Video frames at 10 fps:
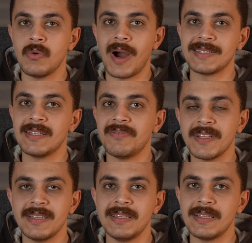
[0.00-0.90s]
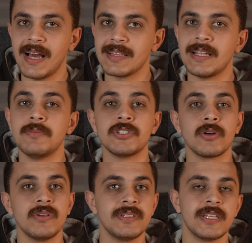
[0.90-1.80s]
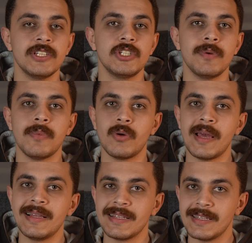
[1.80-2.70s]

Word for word: وعدد الفنيين حتى اللي بيشتغلوا اف تي اتش بيبقى قليل